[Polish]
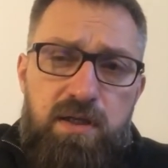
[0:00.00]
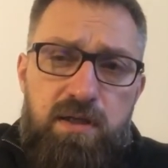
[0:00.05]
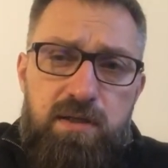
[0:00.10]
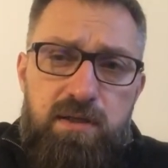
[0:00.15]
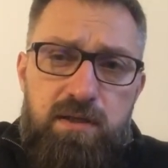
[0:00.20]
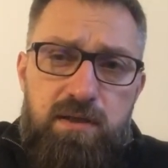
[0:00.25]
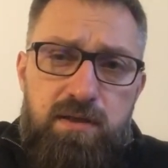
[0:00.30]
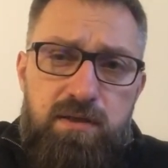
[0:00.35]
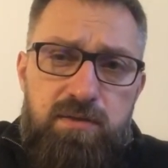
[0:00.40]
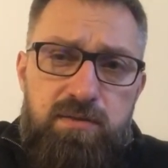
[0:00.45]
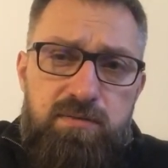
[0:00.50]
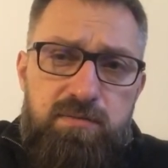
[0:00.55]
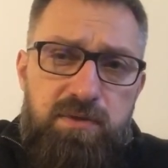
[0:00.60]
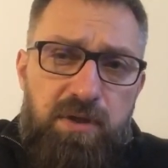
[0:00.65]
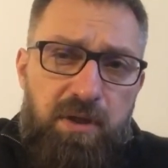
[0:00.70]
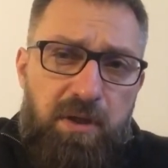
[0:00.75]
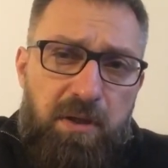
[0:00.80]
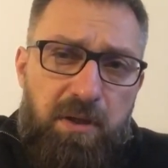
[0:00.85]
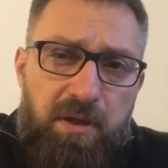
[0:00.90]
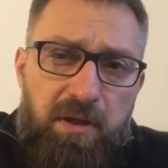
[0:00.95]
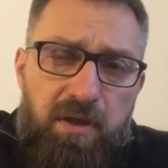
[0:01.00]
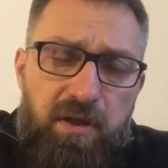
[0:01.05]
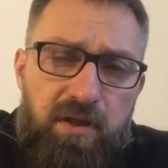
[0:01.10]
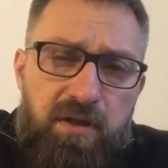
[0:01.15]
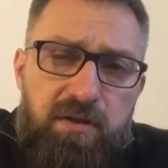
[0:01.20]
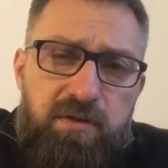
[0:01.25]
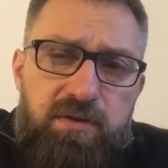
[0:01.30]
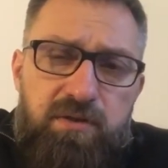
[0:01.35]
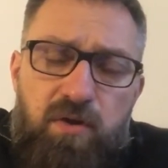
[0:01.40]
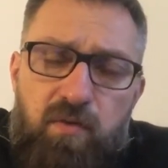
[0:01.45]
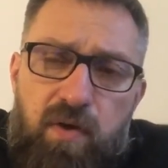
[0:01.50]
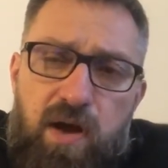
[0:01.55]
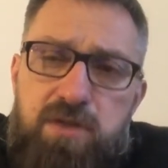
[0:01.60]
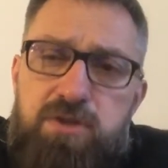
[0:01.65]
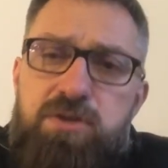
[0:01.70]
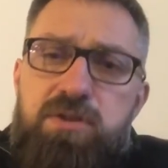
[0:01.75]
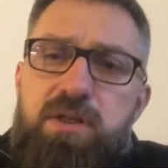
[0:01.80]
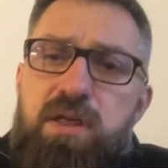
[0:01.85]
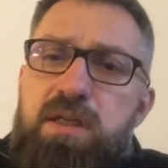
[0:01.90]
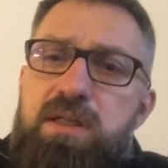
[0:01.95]
Y, no
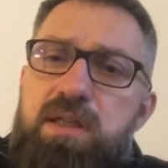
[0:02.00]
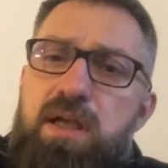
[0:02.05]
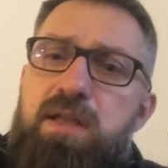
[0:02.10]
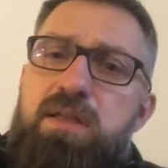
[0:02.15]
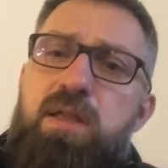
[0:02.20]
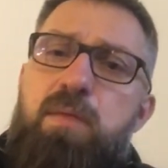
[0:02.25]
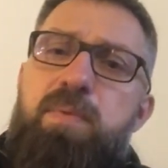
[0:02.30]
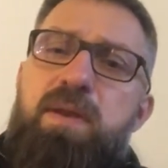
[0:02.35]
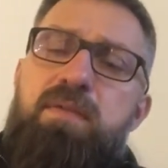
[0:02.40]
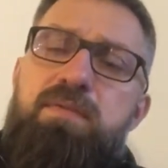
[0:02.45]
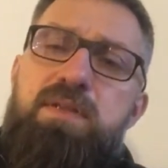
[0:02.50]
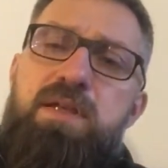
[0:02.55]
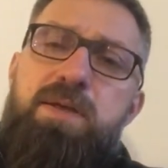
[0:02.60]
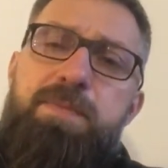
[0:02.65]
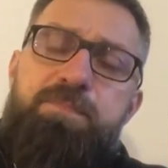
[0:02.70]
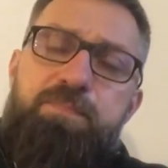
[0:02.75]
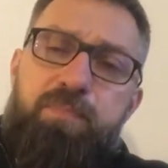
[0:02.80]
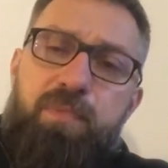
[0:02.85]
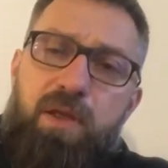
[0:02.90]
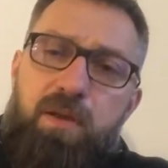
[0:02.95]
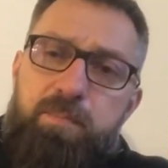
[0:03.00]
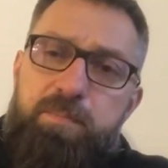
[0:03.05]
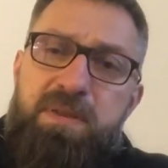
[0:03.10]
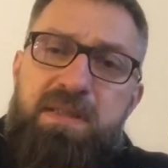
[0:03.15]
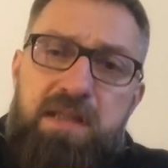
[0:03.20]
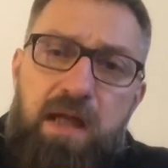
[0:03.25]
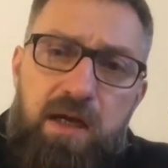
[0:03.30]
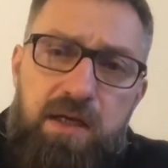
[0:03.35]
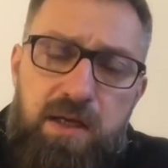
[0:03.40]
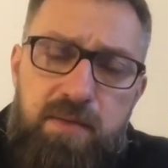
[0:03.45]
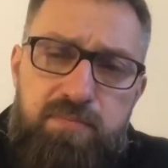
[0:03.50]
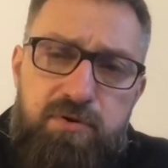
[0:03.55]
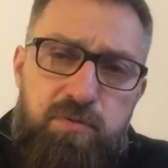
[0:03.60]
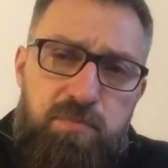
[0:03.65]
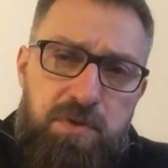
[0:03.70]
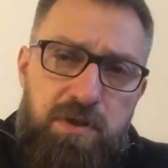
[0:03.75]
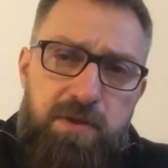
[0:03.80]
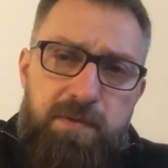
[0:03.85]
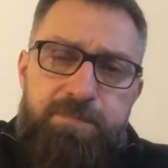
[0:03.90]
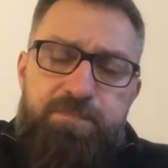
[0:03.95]
właśnie, i tak naprawdę pytanie
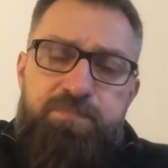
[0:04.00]
brzmi,